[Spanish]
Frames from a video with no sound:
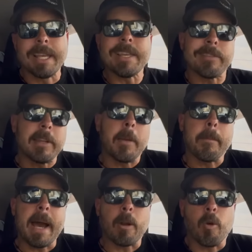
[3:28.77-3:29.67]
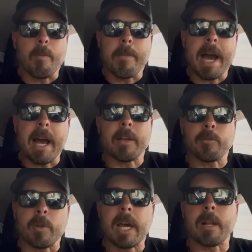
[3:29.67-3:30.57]
y sin embargo va a
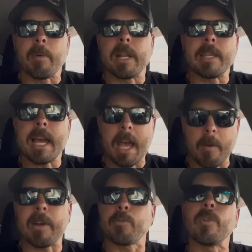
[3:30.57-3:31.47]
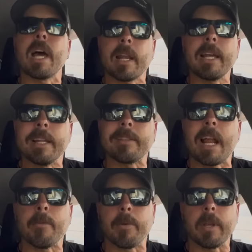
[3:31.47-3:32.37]
sonar el varillaje, va a sonar el
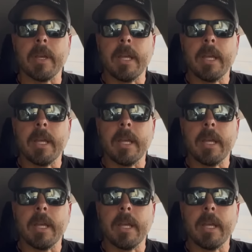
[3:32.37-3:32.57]
tránsito.